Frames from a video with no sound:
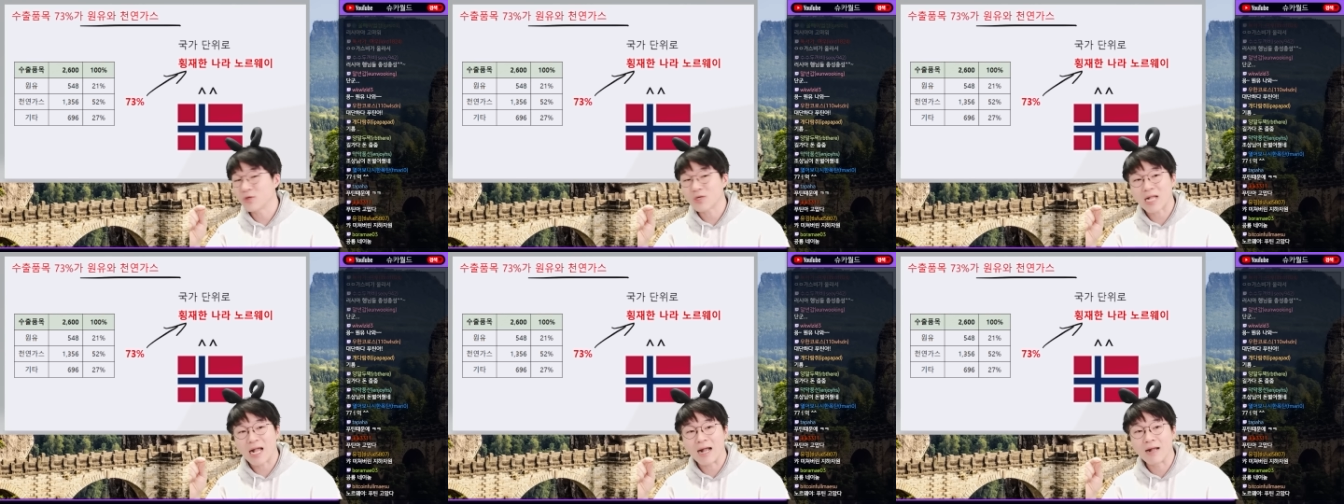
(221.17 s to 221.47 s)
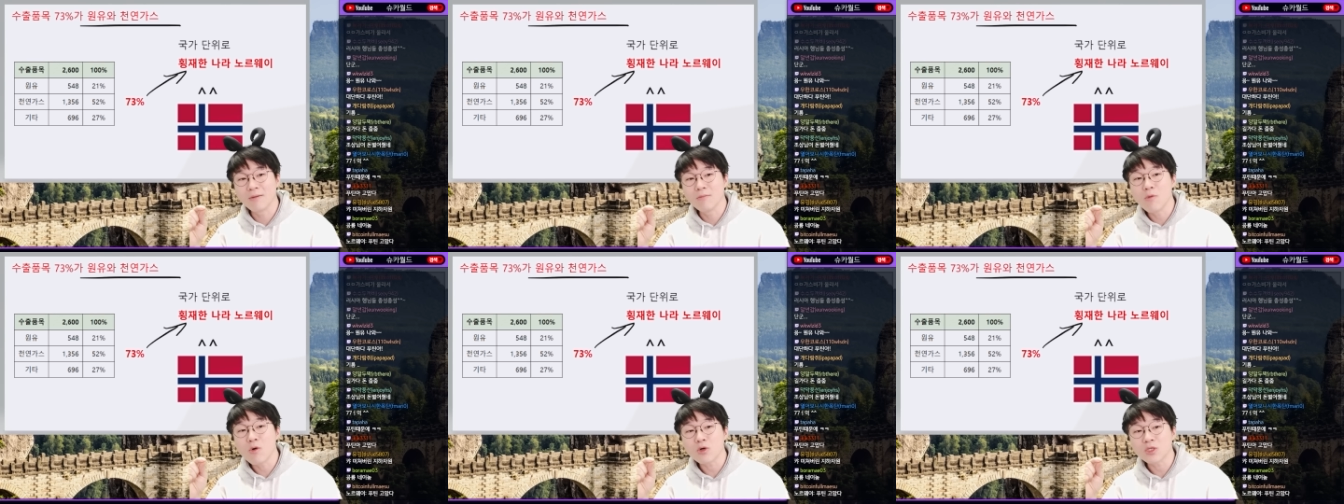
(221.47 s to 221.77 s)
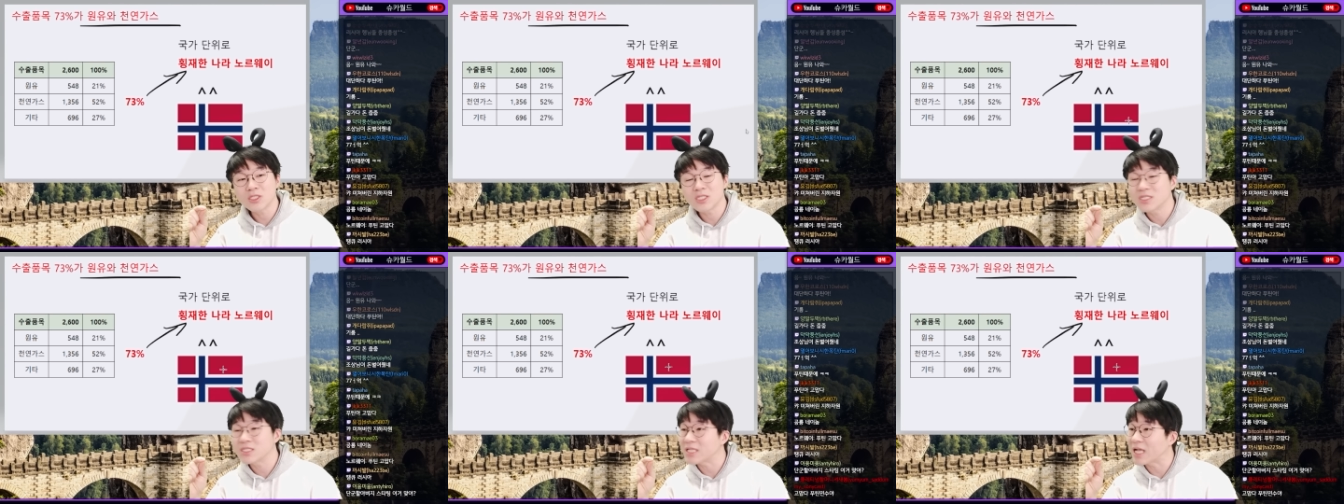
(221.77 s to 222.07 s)

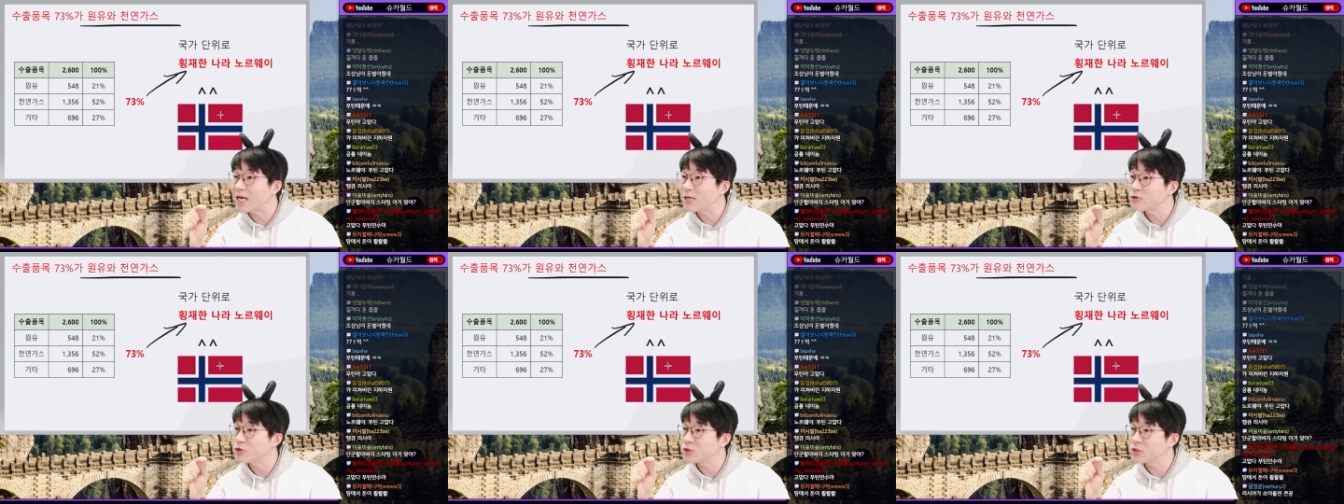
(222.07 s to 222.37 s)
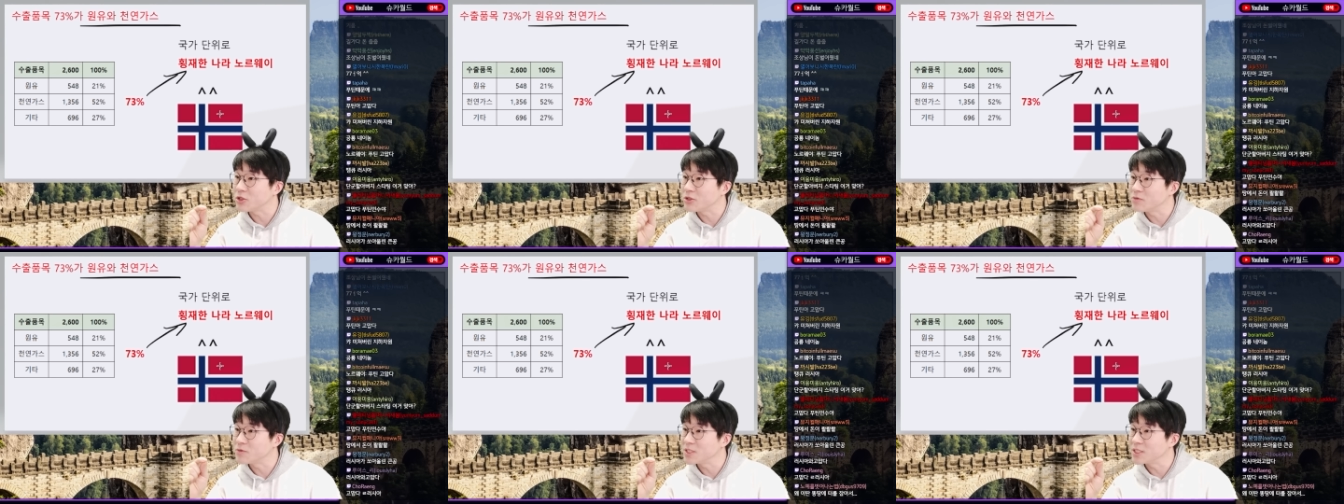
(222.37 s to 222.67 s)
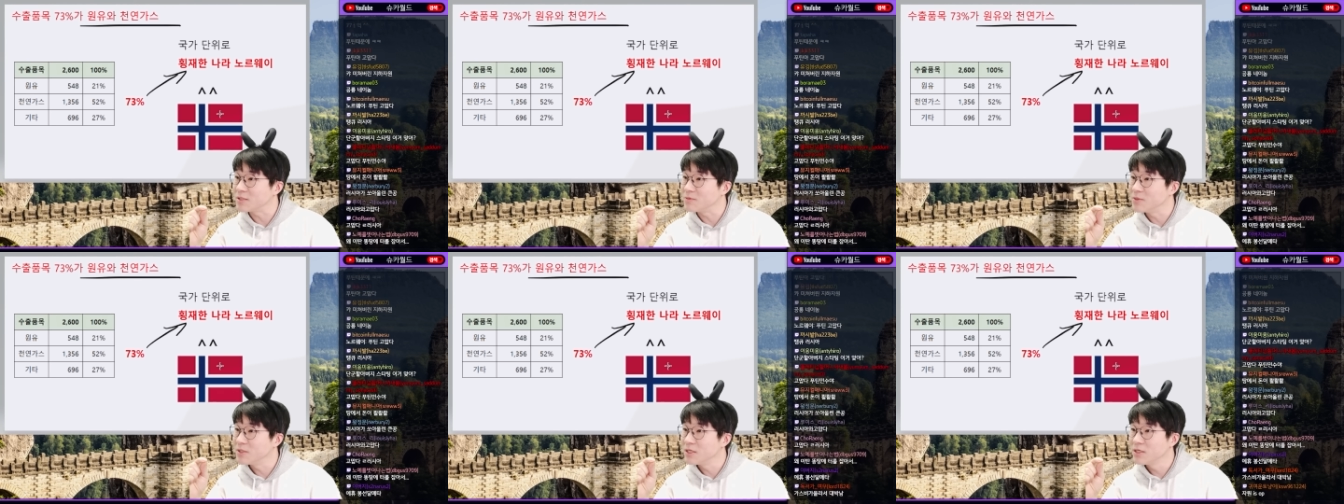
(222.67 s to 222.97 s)
강목질을 당할 수 있어요,
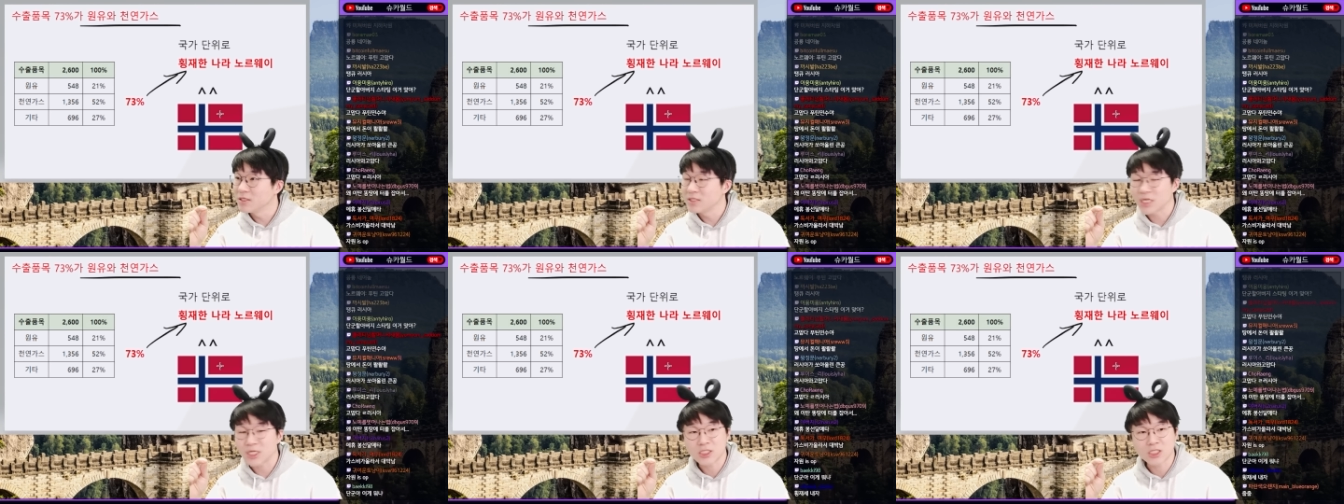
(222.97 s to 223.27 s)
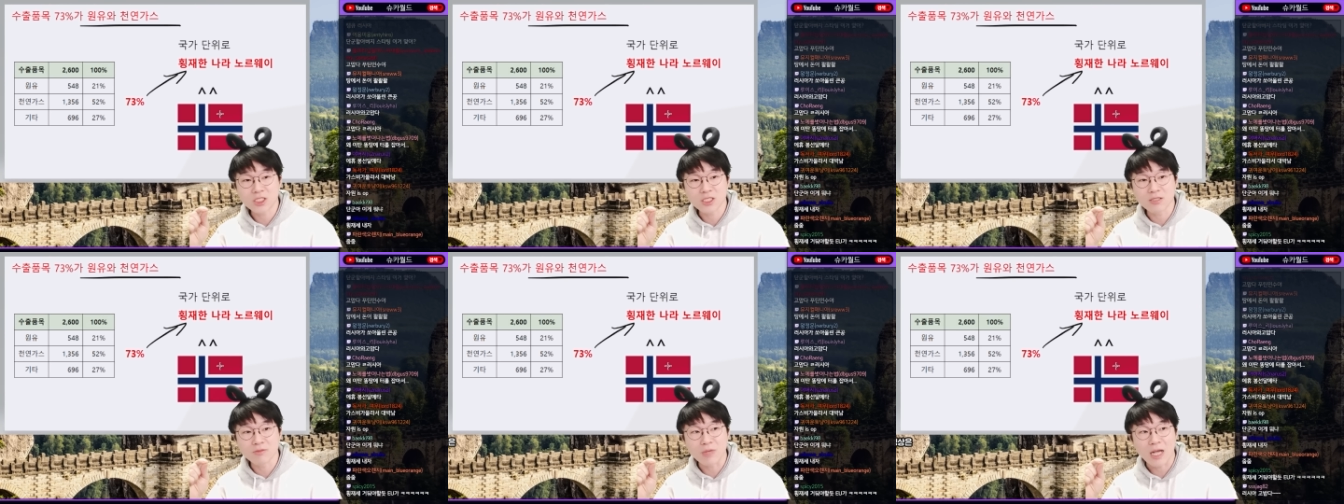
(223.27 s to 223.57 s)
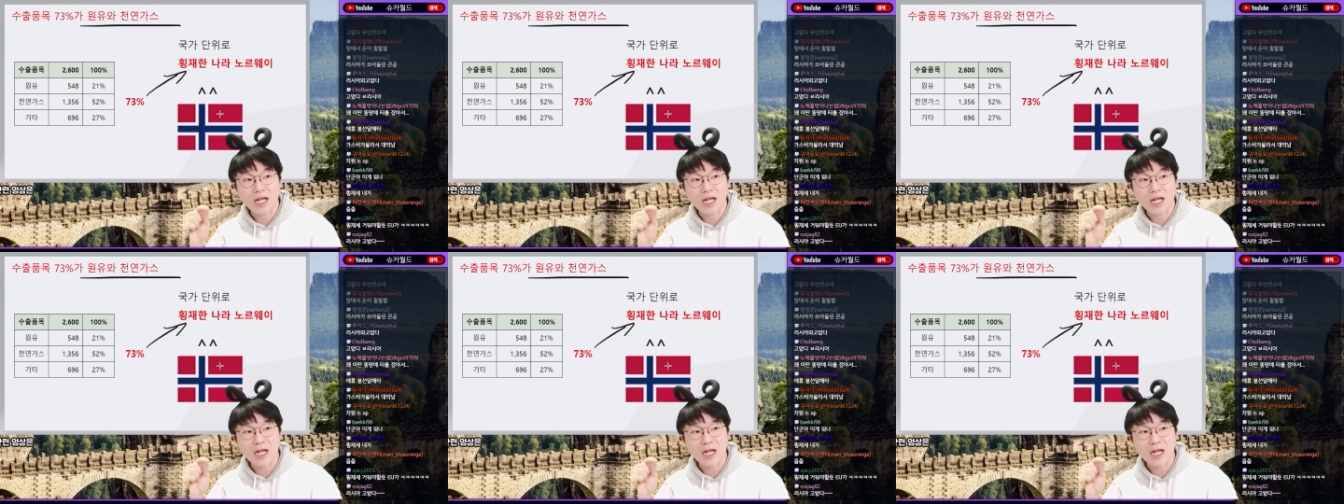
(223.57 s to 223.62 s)
지금. 야 지금